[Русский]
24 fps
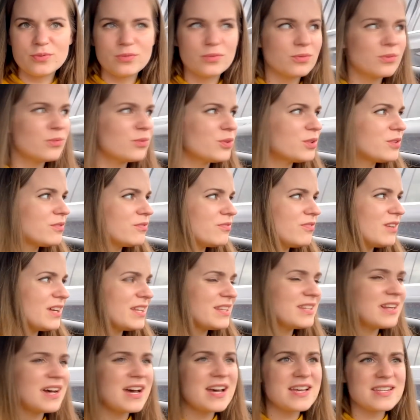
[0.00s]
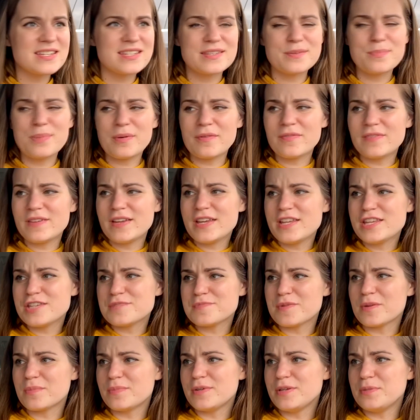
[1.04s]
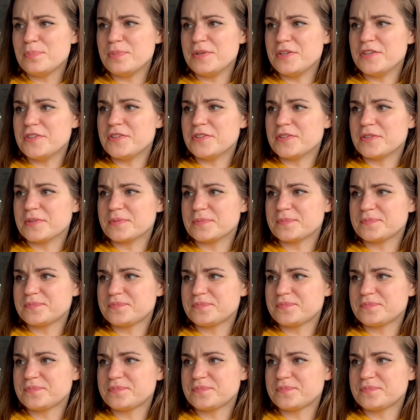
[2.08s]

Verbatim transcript: Ну вот вода с добавлением облепихи.